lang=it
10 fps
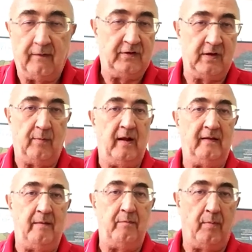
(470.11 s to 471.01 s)
Facciamo
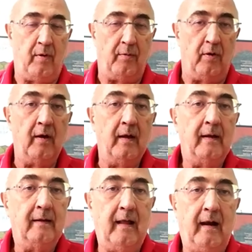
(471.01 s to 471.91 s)
l'esempio proprio
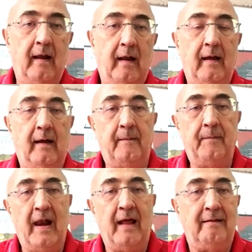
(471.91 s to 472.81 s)
del,
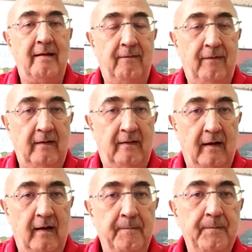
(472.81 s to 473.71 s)
dell'attività
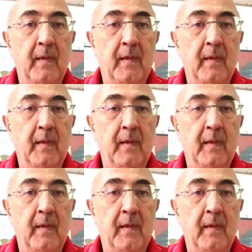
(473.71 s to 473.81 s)
fisica,